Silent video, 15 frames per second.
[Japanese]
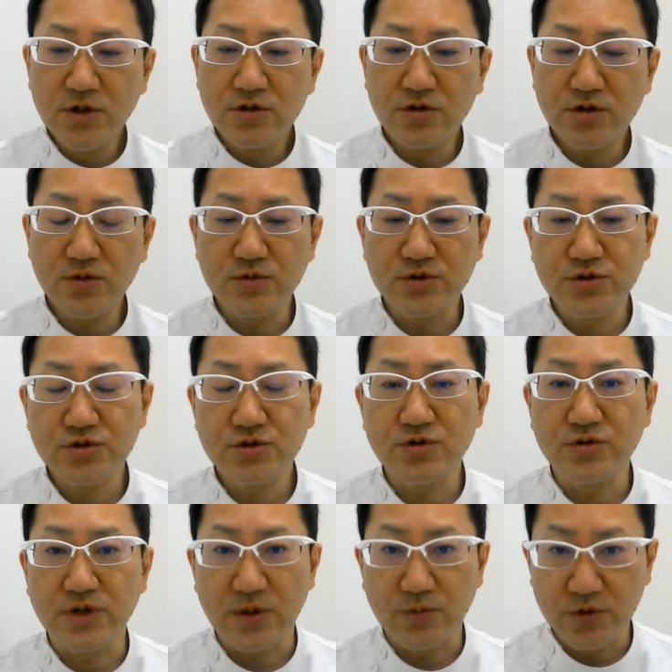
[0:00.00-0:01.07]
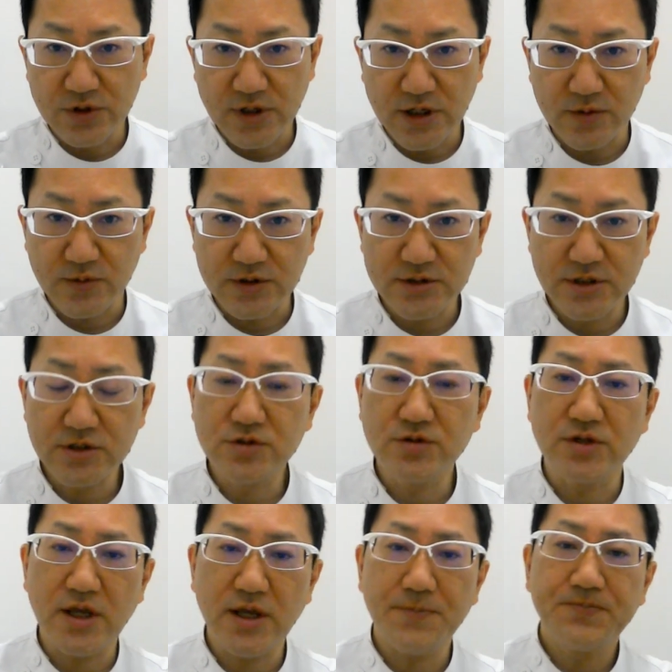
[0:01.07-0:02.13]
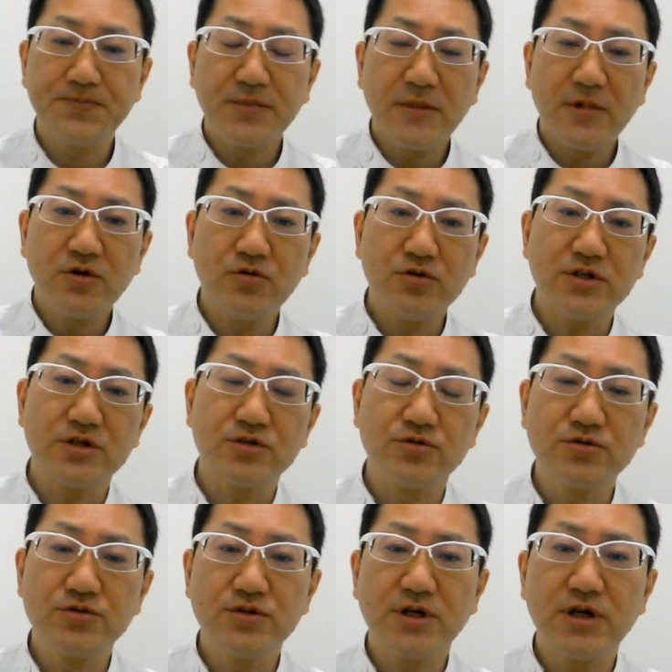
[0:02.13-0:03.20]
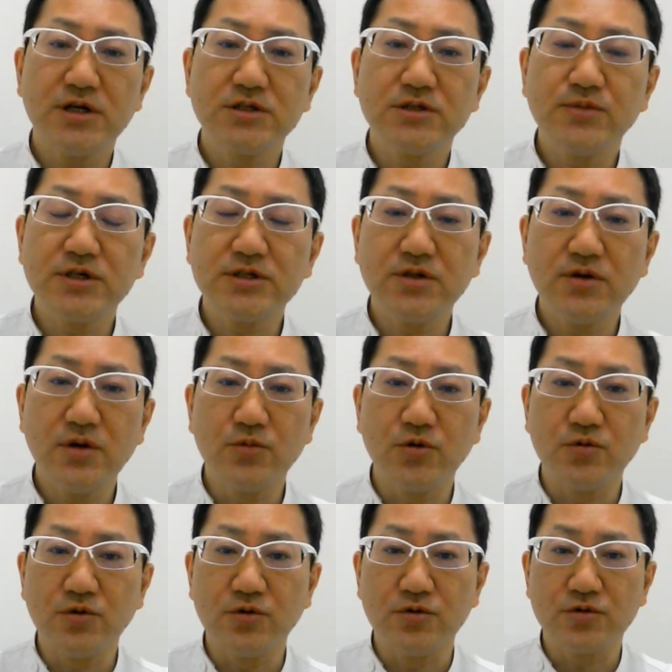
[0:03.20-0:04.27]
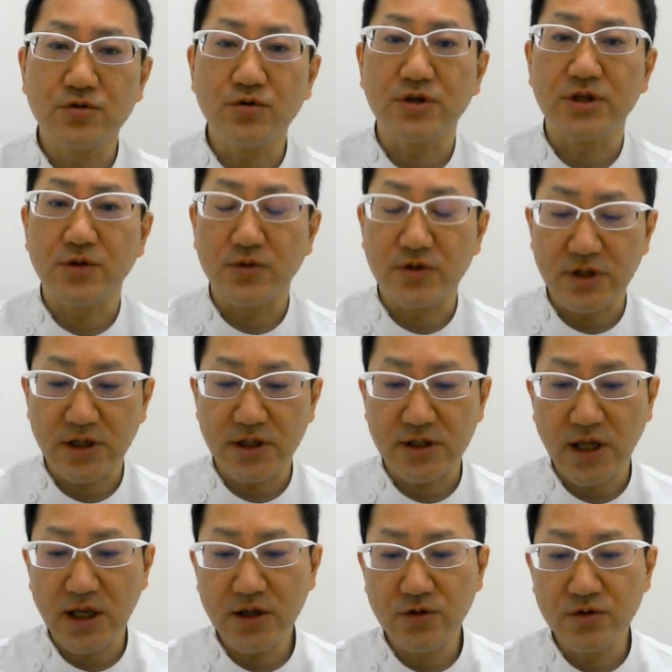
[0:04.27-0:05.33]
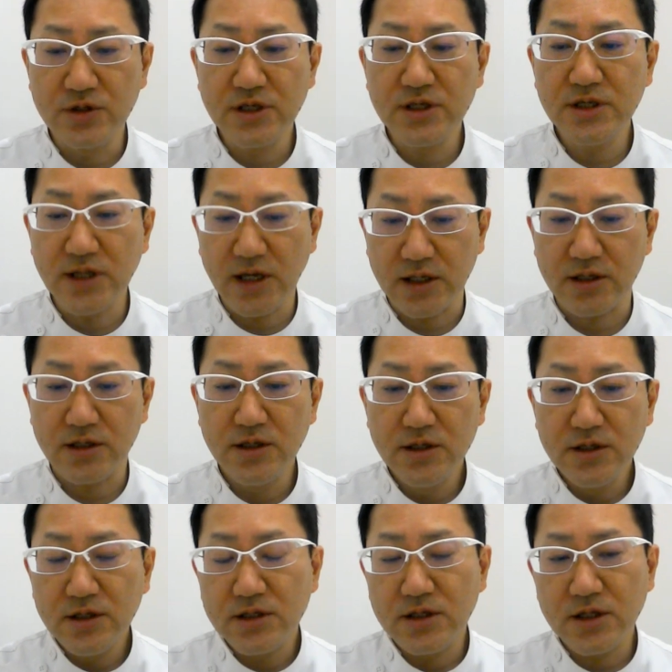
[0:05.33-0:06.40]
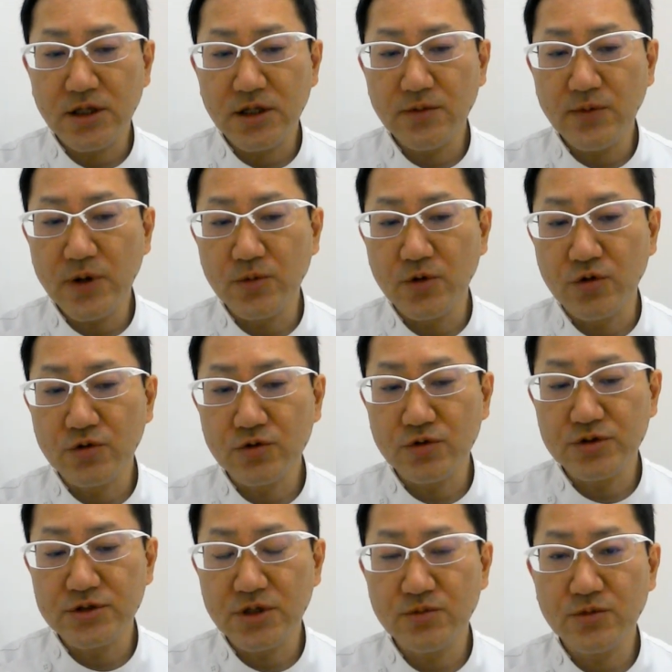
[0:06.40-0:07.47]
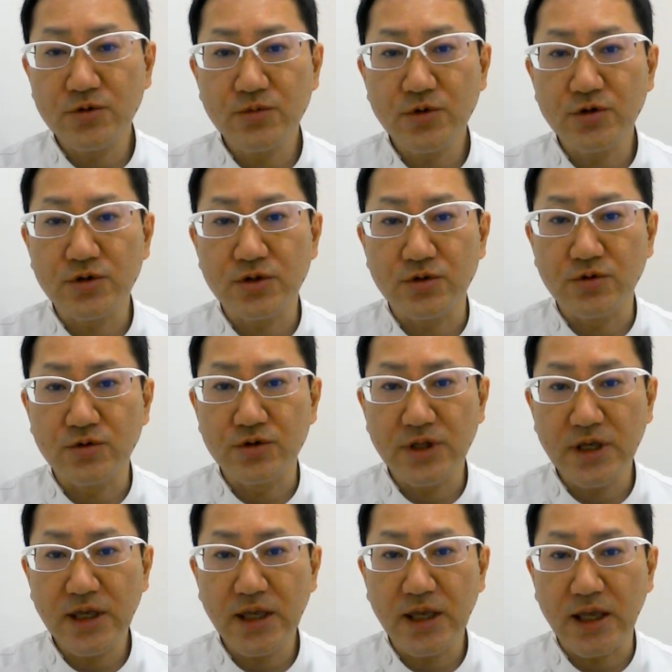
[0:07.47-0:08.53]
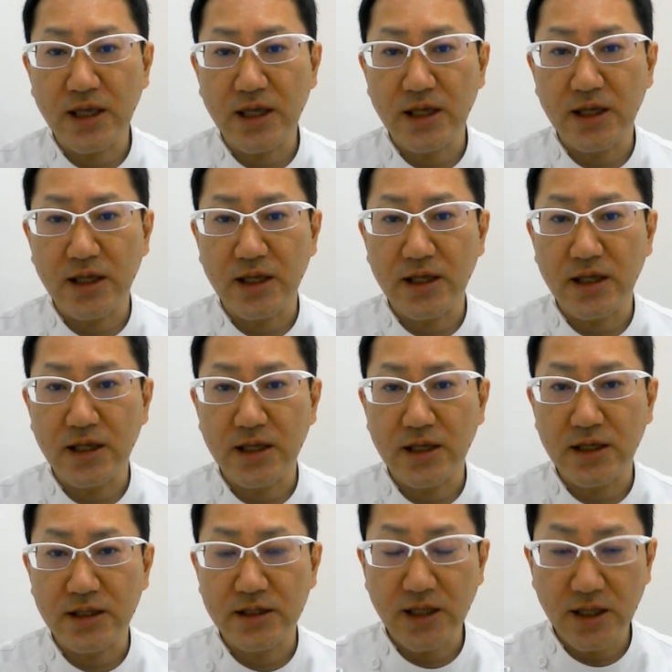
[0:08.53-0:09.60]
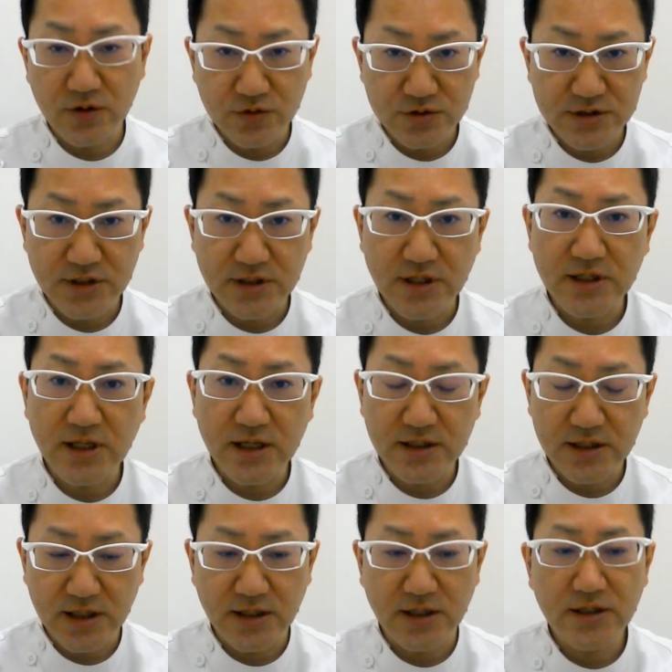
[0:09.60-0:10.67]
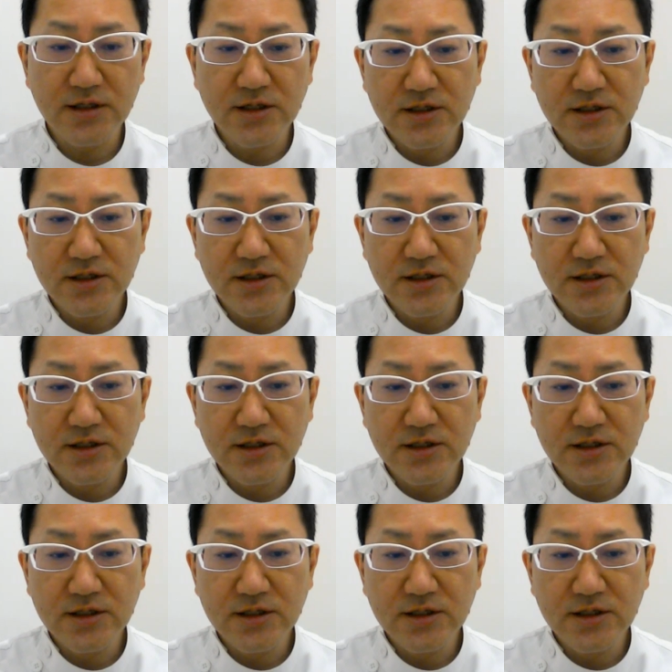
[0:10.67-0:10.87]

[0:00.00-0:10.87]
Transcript: とても重症な問題になります。ですので、こういった症状に関しましては、もう当院でもね、対応できない。できればもう本当に専門病院の方で、えー、対応していただいて、